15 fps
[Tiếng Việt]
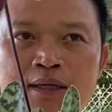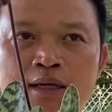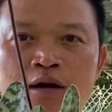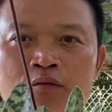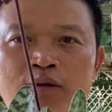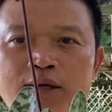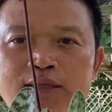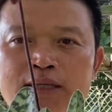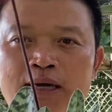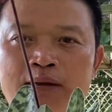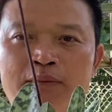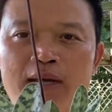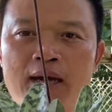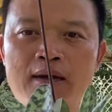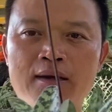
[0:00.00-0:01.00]
đồng anh chị
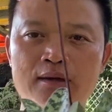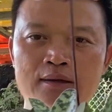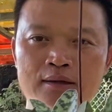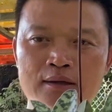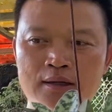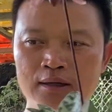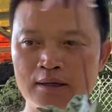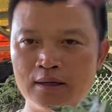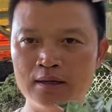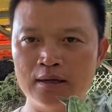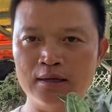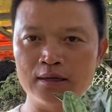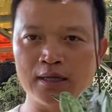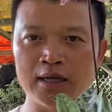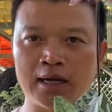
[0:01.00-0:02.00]
em nhé
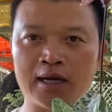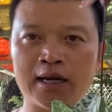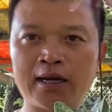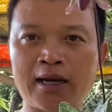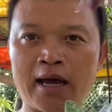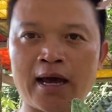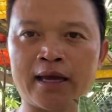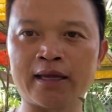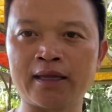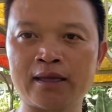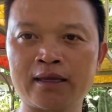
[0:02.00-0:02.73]
đấy là lan hài